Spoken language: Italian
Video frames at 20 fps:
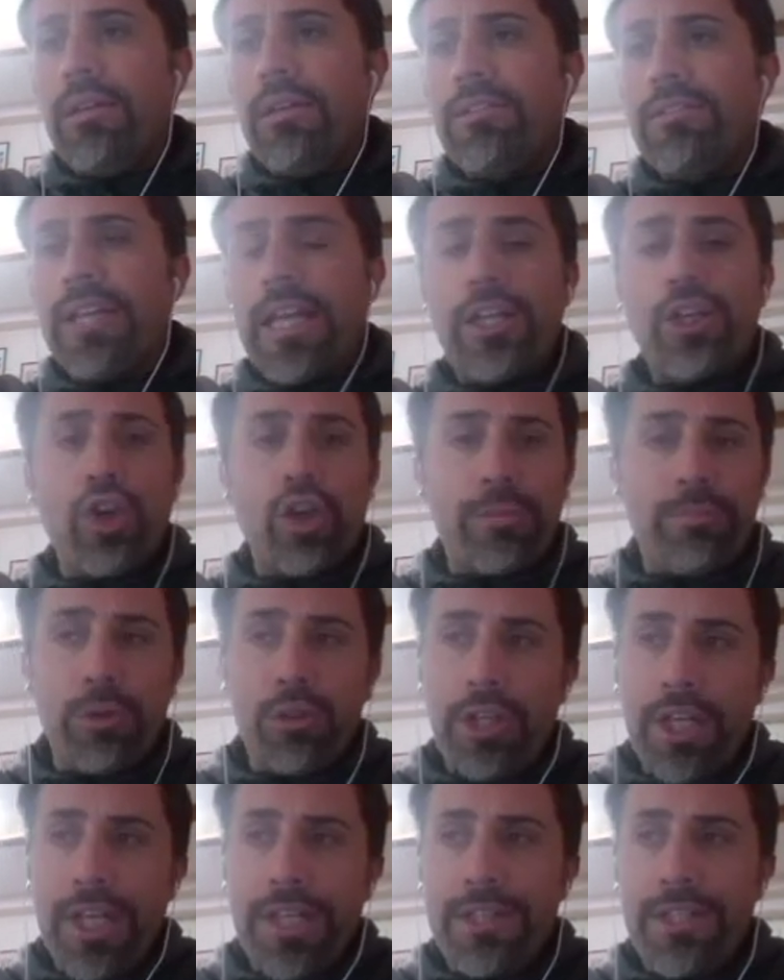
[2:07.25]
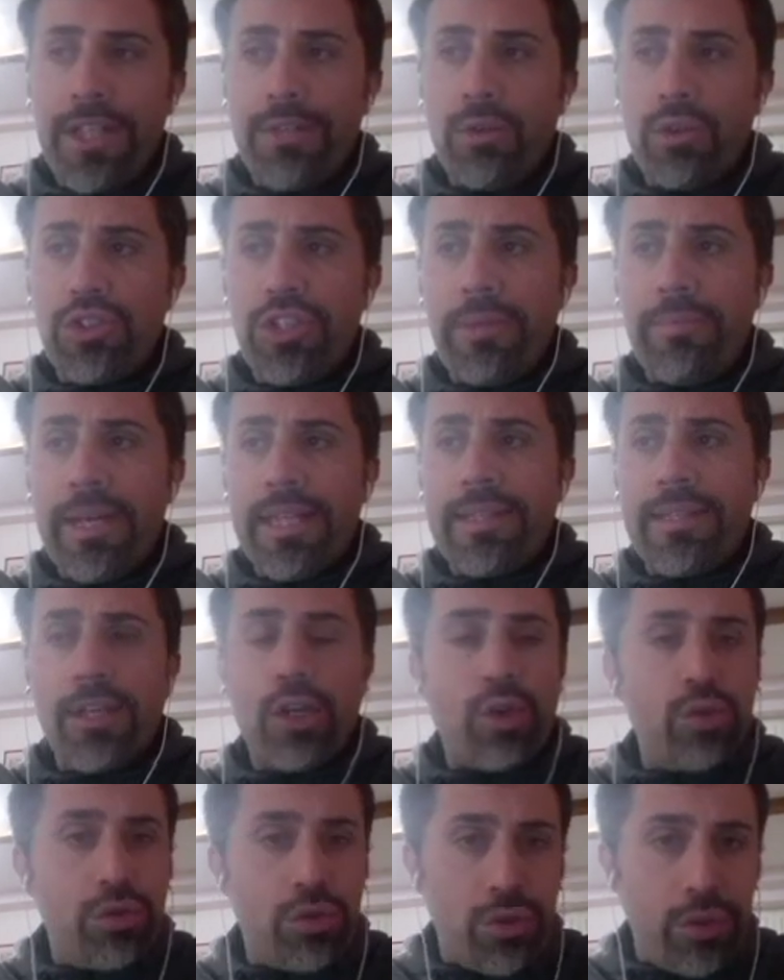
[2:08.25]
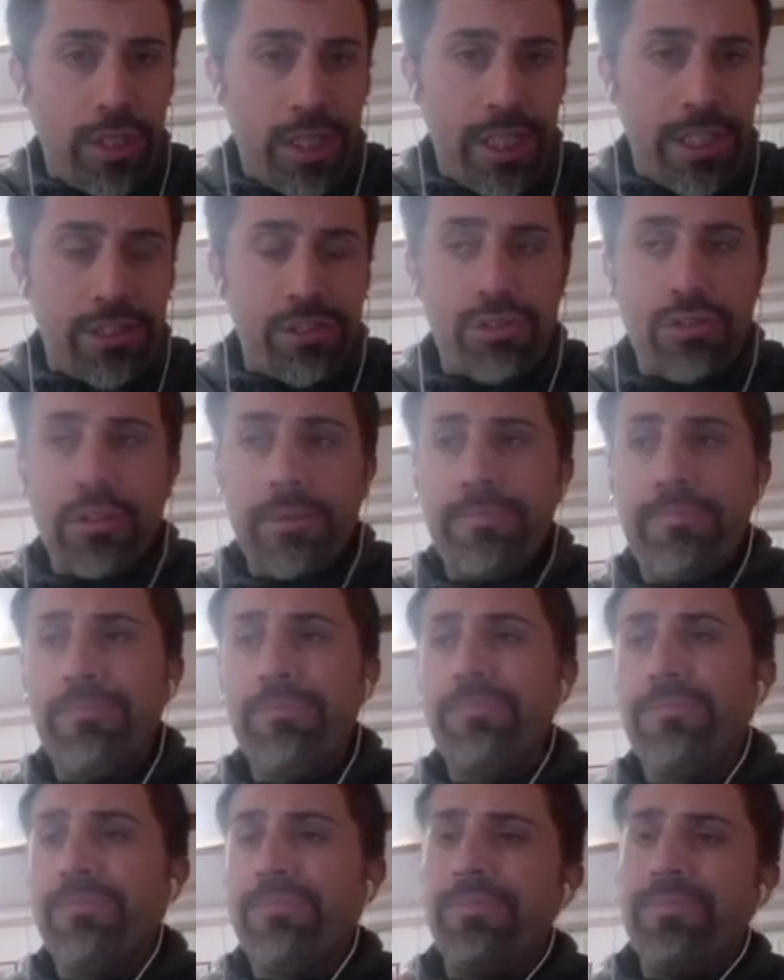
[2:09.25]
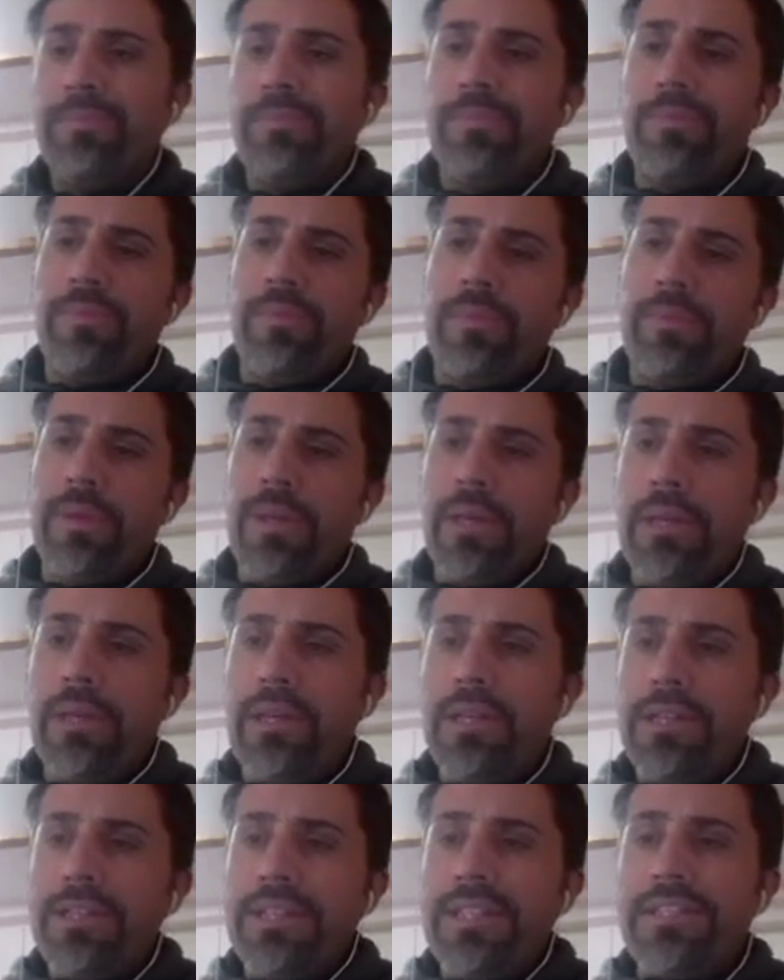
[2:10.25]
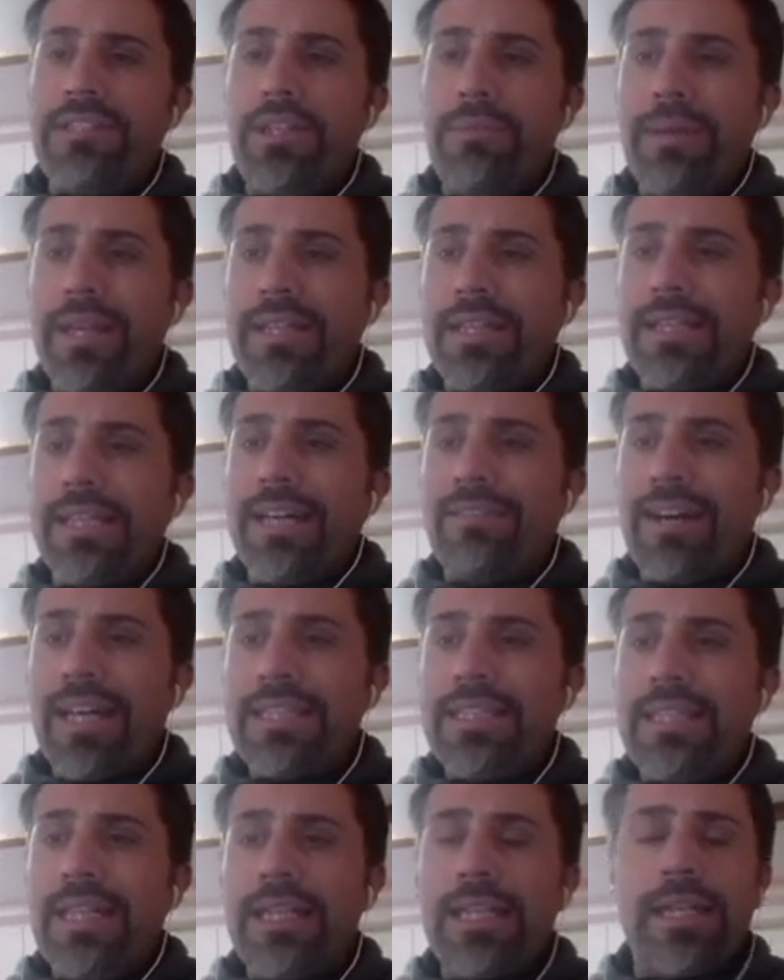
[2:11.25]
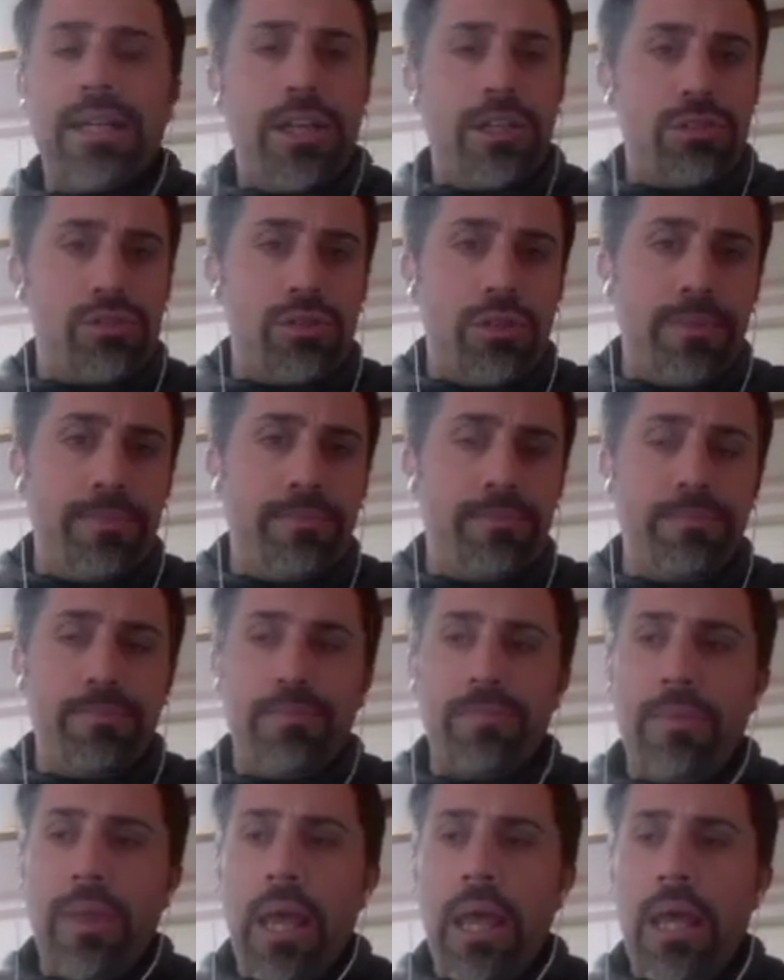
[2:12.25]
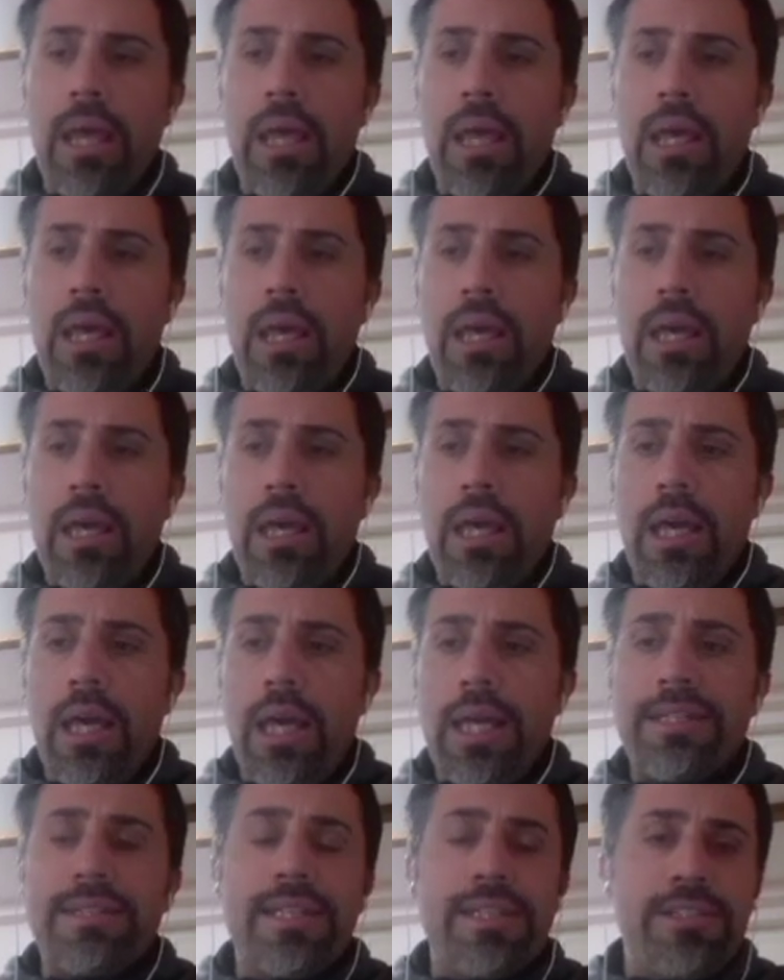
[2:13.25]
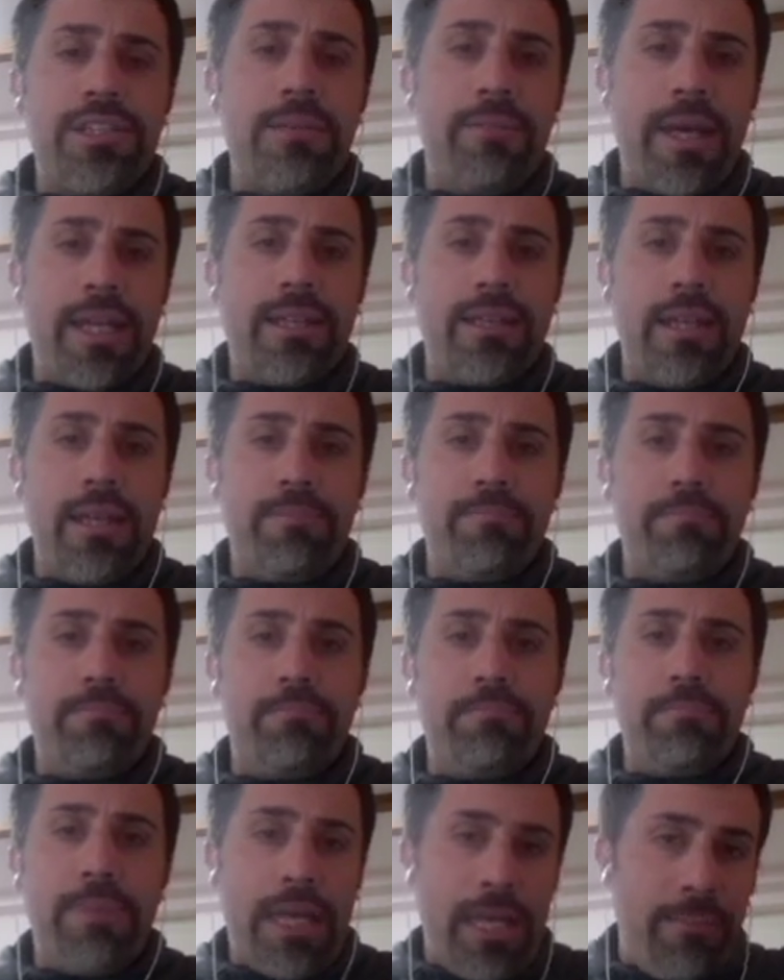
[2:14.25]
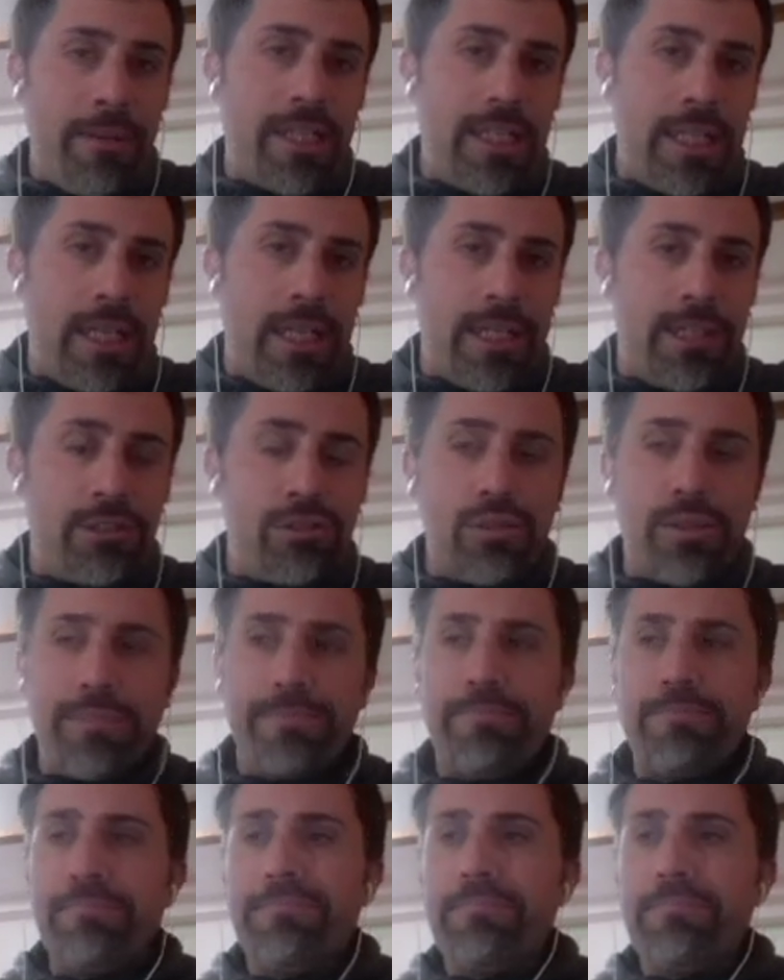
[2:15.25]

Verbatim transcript: Se il corpo direttivo si mette contro Cristo, se si mette davanti a Cristo e se si mette prima di Cristo.